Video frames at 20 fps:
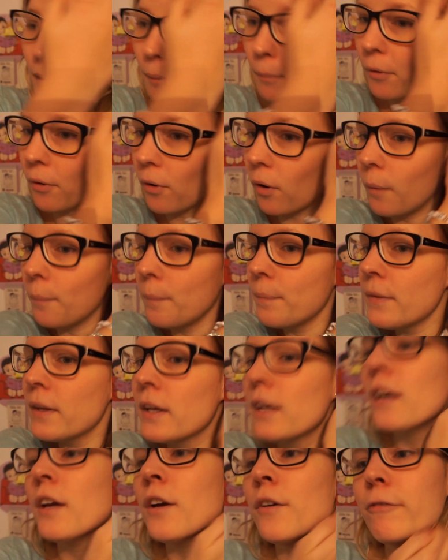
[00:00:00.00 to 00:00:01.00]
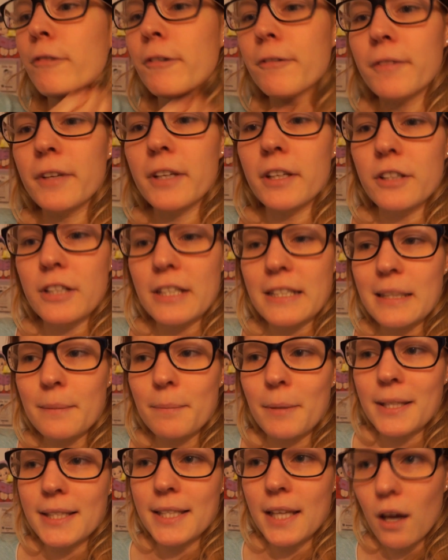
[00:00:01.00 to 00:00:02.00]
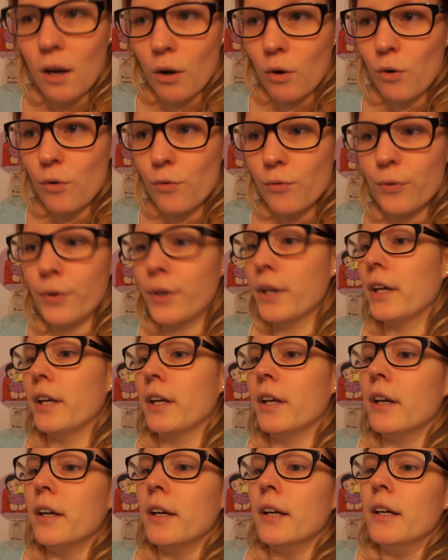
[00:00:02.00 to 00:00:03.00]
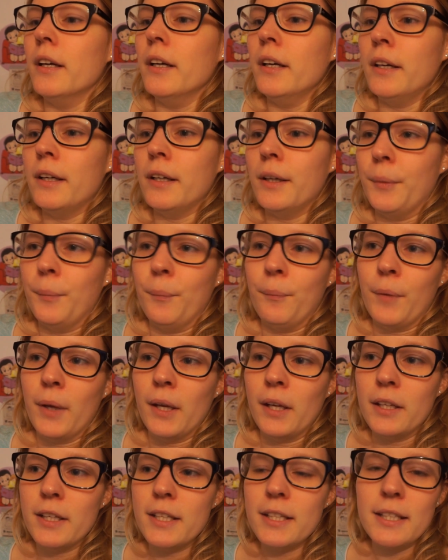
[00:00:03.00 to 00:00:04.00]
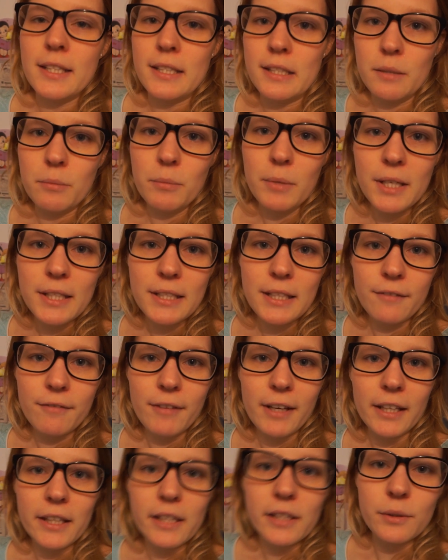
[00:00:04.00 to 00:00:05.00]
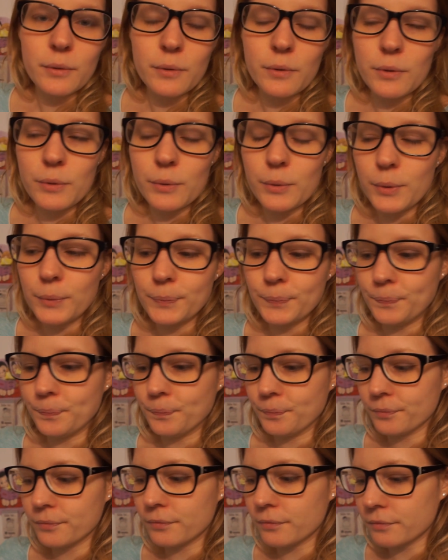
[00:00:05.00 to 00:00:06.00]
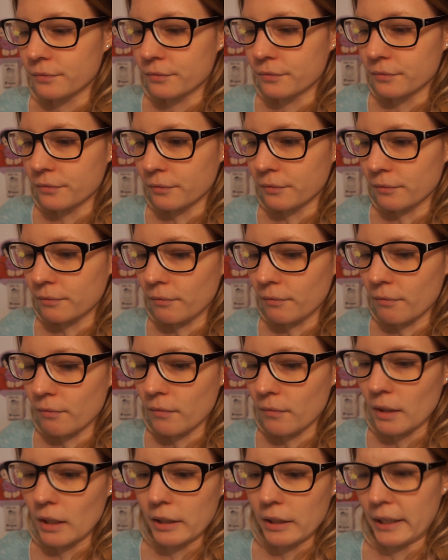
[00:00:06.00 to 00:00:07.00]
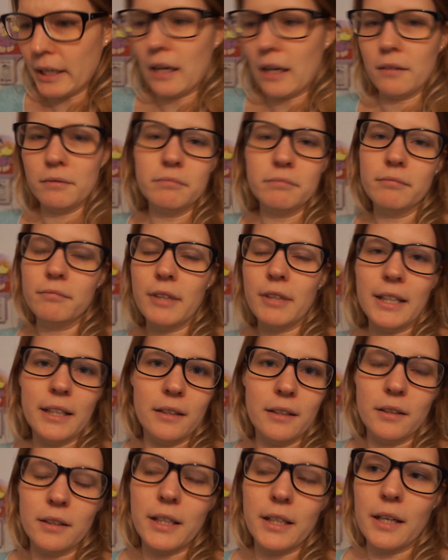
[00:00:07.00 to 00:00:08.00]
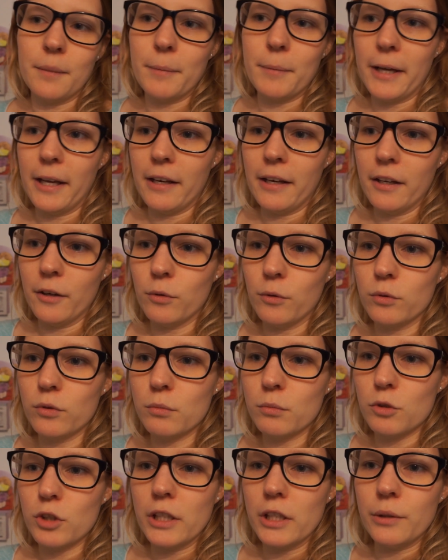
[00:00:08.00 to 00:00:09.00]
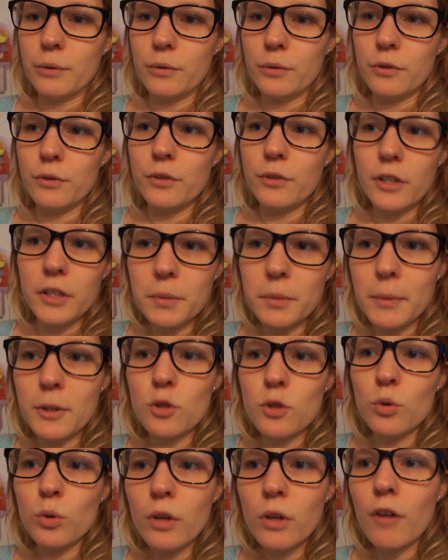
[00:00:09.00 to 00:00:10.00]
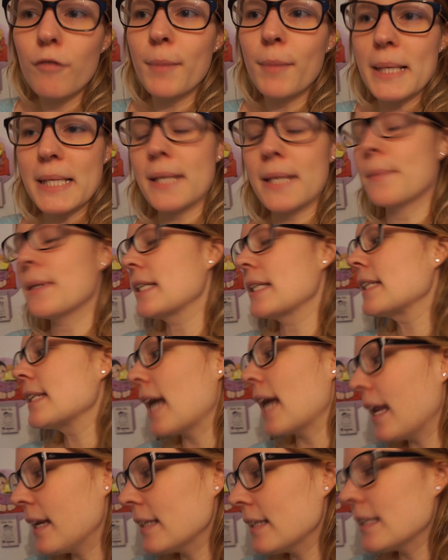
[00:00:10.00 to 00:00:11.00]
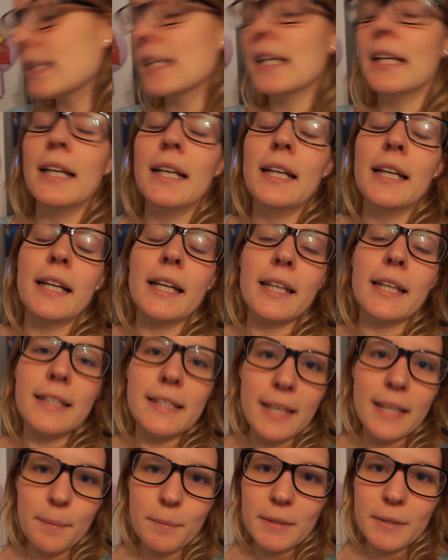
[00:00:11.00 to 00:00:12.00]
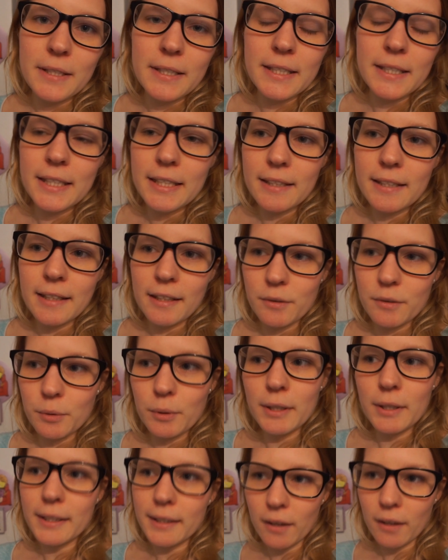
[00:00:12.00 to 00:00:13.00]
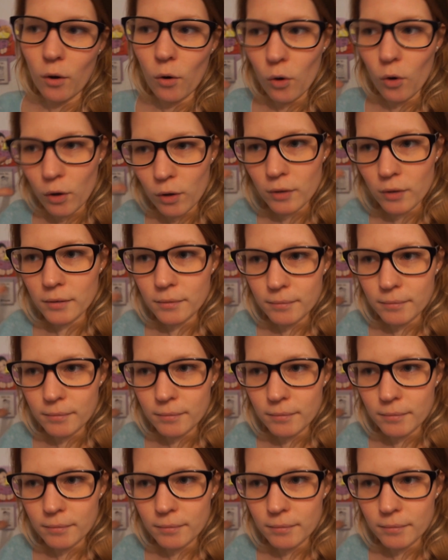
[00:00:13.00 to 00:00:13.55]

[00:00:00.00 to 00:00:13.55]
bekommen, von wegen Jessie, pass auf. Ähm, nicht, dass die Milch dann weggeht und so. Ja, weil gerade bei Ernährungsumstellungen so sollte man schon aufpassen. Aber es sind alles Rezepte, die natürlich auch